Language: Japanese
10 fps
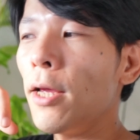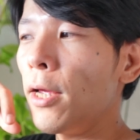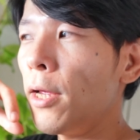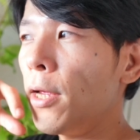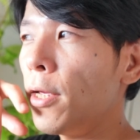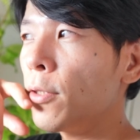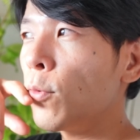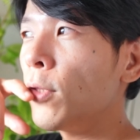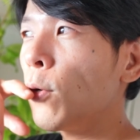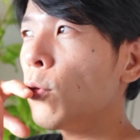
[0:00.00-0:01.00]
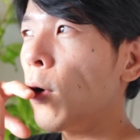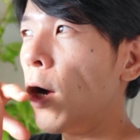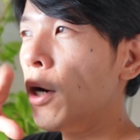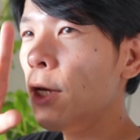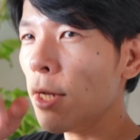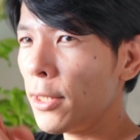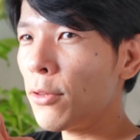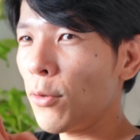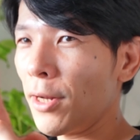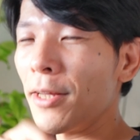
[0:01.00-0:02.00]
えー、そんなことありえない
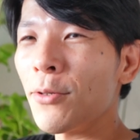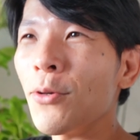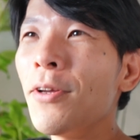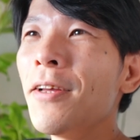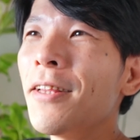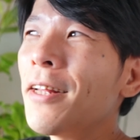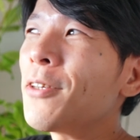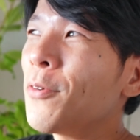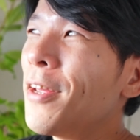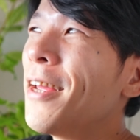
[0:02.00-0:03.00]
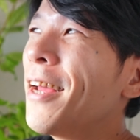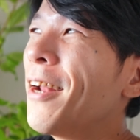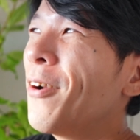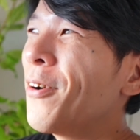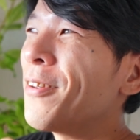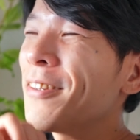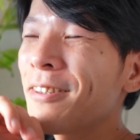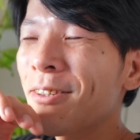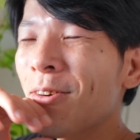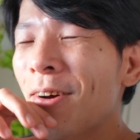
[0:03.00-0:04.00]
とかね、そういう、なんでしょうね。あの、
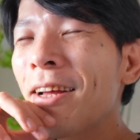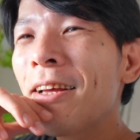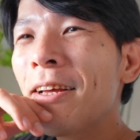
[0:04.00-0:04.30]
そこは、